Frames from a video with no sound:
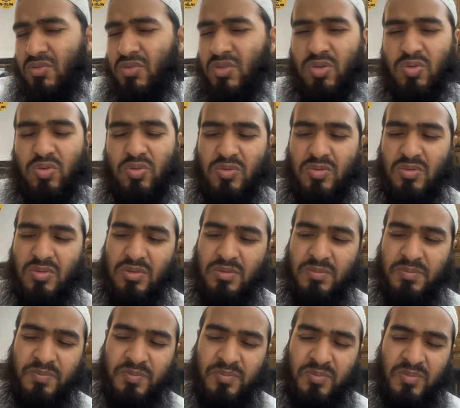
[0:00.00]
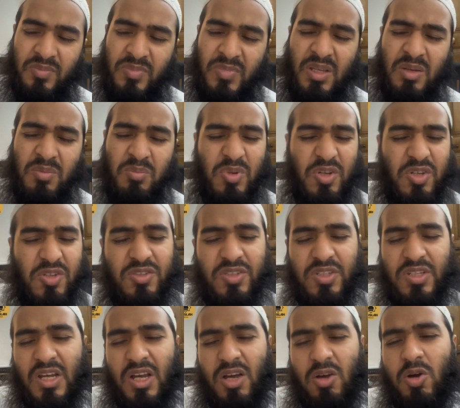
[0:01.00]
দেখুন বৃষ্টি
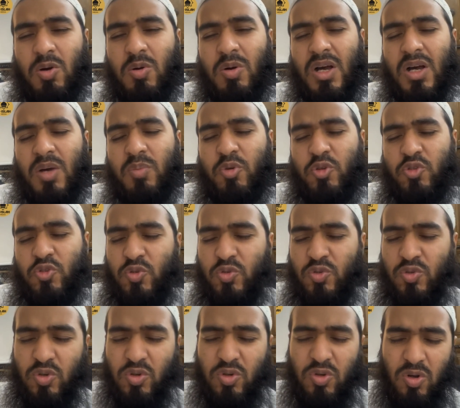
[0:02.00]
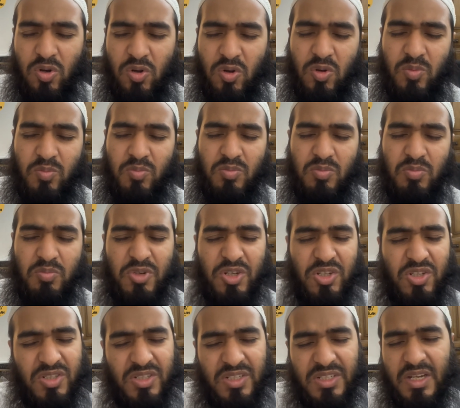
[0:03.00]
না হওয়া প্রচণ্ড গরম
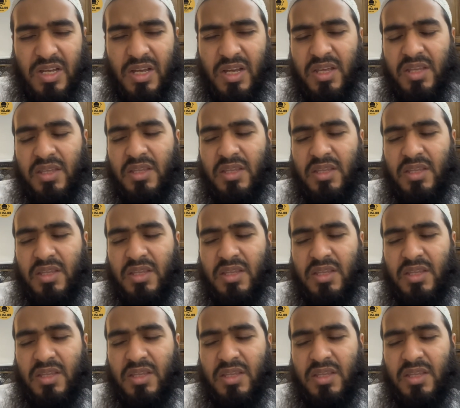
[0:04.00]
বৃষ্টি নাই